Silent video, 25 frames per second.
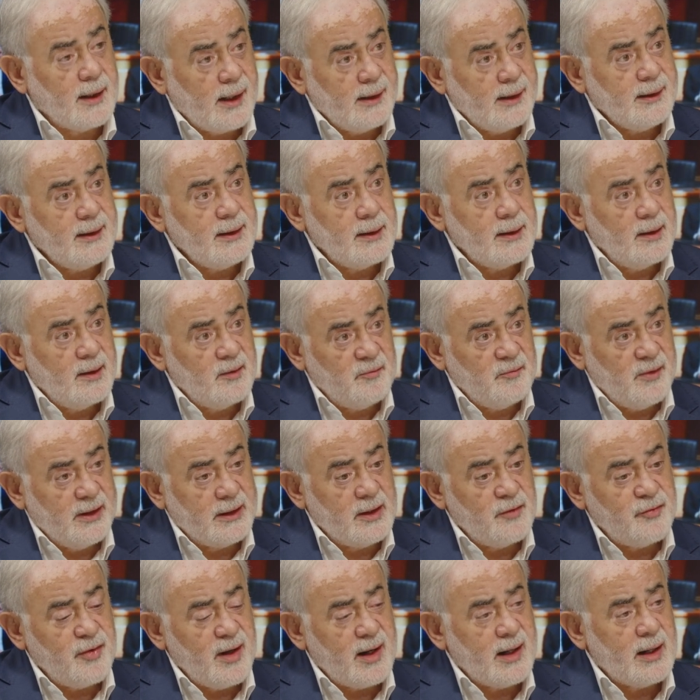خليني
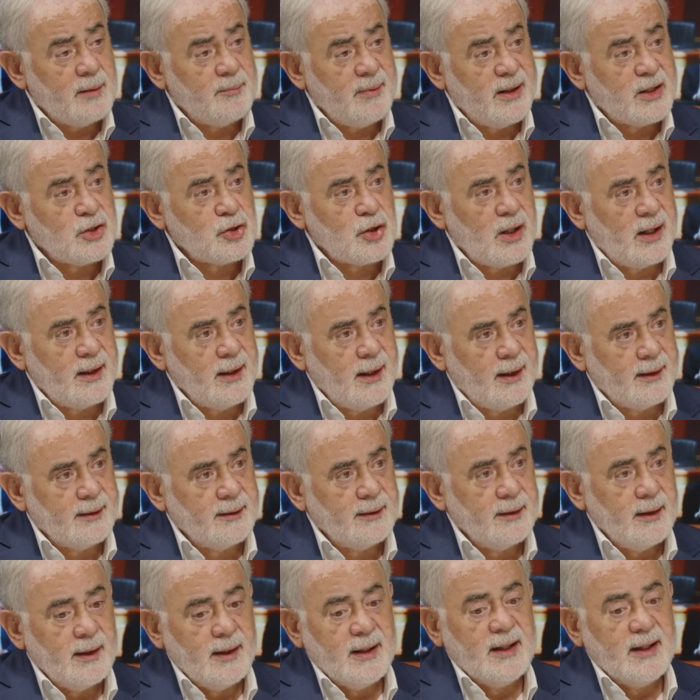بدي افرق بين شيئين